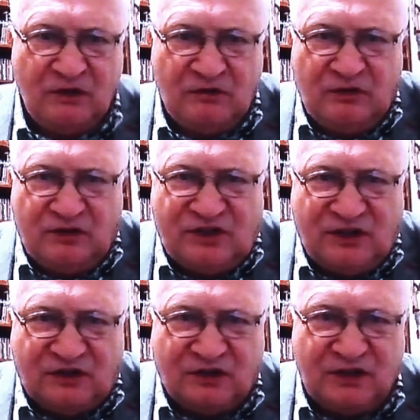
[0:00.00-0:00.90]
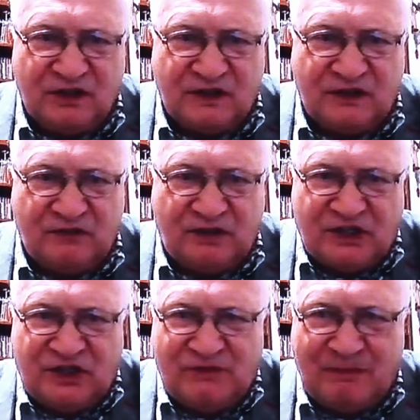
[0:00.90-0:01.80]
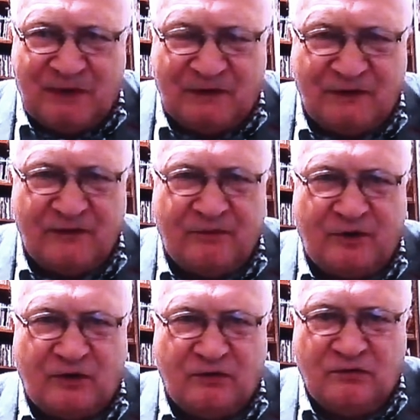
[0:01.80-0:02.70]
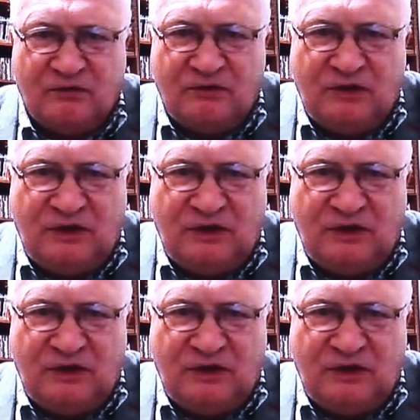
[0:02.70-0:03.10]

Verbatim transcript: No, no co to jest? Każdy ma prawo wyboru i,